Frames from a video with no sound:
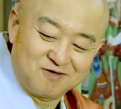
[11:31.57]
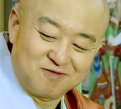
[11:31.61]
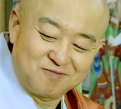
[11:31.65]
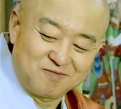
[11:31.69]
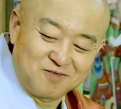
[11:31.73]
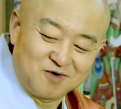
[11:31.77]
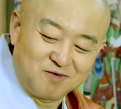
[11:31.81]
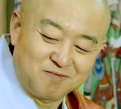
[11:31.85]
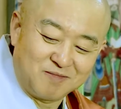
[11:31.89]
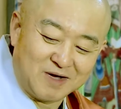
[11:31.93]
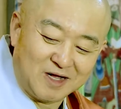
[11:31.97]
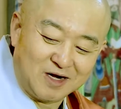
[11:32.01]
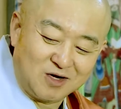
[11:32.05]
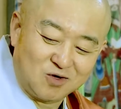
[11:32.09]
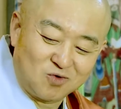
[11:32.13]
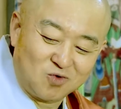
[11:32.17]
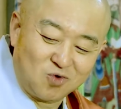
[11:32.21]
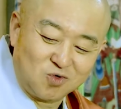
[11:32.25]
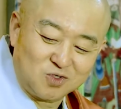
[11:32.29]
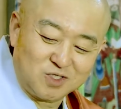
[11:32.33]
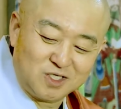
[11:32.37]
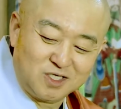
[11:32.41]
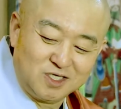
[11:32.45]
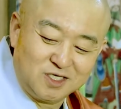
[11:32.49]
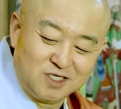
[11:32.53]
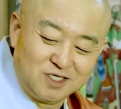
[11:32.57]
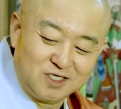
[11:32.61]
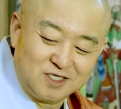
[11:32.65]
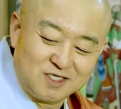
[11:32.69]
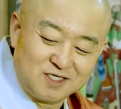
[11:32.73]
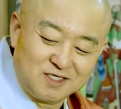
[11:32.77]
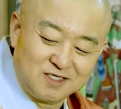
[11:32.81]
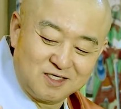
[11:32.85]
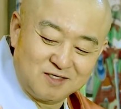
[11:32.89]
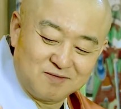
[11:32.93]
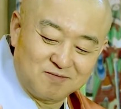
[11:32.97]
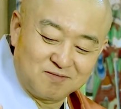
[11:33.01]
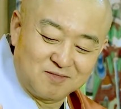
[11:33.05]
뭐 말고기,
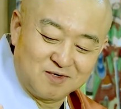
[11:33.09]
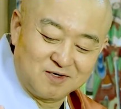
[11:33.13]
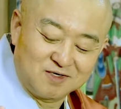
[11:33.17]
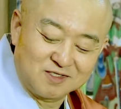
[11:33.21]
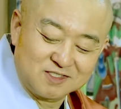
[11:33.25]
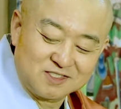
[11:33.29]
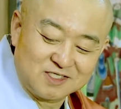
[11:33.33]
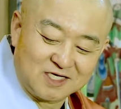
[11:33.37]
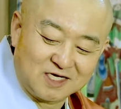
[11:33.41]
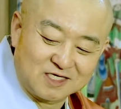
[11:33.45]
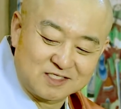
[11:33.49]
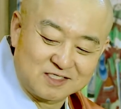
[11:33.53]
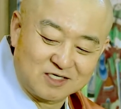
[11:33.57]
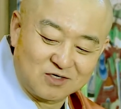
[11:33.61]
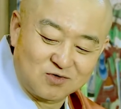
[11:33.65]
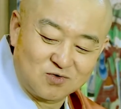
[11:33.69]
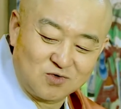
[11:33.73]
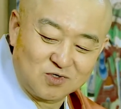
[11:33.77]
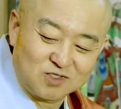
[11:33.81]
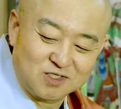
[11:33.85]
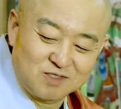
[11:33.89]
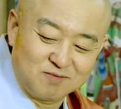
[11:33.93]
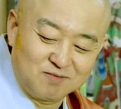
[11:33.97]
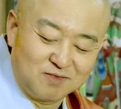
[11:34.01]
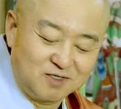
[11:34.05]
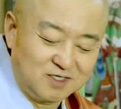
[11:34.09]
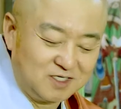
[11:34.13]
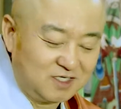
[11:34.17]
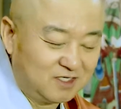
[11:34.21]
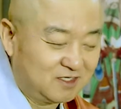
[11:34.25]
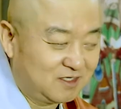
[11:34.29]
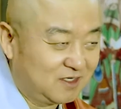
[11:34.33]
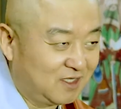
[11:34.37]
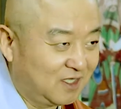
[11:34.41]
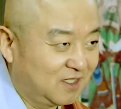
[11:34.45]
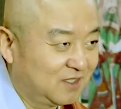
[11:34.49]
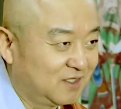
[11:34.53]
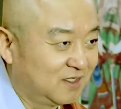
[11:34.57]
뭐 사자고기, 뭐
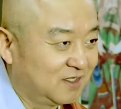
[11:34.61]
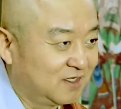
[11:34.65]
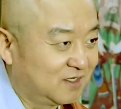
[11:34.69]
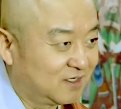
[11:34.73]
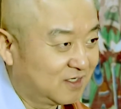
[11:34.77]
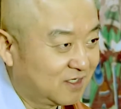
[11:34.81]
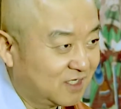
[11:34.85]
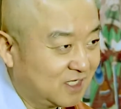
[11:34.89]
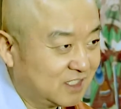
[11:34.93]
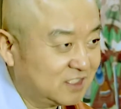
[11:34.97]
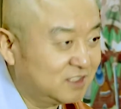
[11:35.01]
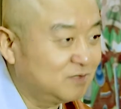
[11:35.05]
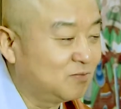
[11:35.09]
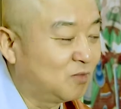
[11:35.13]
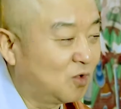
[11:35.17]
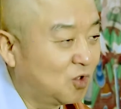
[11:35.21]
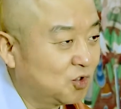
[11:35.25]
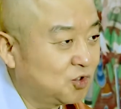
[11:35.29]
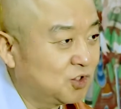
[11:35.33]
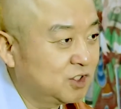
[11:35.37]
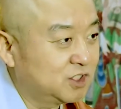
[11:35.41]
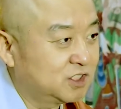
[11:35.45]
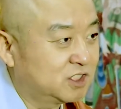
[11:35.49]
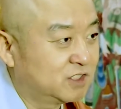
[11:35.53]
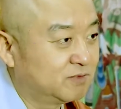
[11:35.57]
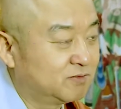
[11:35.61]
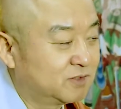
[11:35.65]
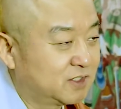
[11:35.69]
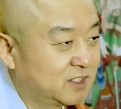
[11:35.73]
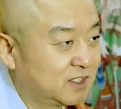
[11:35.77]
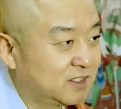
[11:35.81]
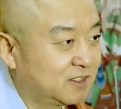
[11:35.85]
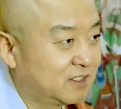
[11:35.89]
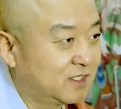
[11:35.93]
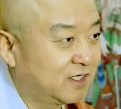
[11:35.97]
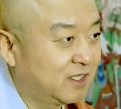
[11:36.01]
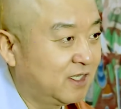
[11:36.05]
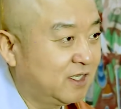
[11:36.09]
이러한 여러 가지 모든
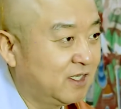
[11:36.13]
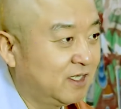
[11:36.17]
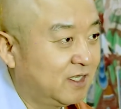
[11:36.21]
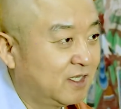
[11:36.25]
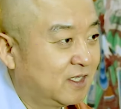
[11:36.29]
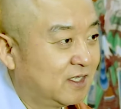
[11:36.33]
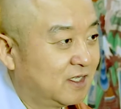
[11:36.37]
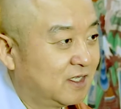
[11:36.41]
짐승들의